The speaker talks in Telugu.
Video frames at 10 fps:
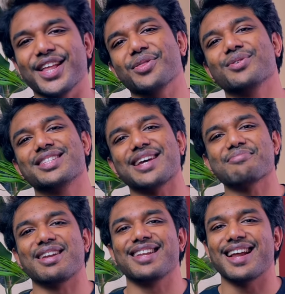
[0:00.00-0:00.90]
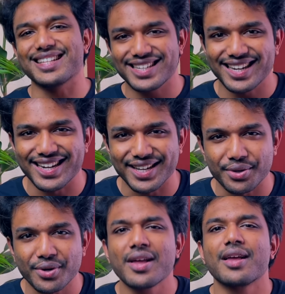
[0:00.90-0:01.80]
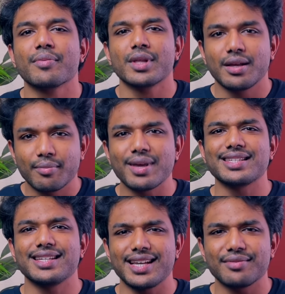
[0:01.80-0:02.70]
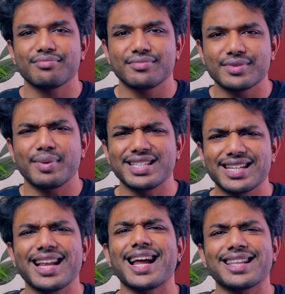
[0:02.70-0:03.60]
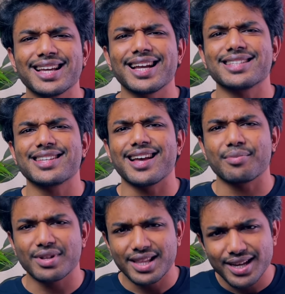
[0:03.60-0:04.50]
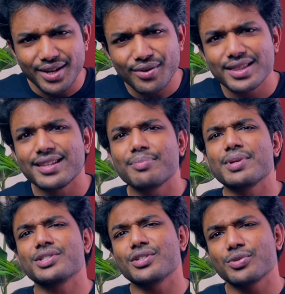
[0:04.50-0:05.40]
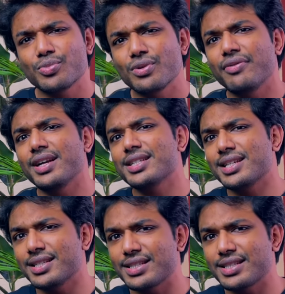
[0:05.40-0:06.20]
ఎందుకు సార్ మళ్ళీ లాజిక్లు అంటారు బేసిక్గా మన జనాలకు అర్థం కాదు సార్ మన దగ్గర ఉండి తినిపించి స్పూన్ ఫీడ్ చేసి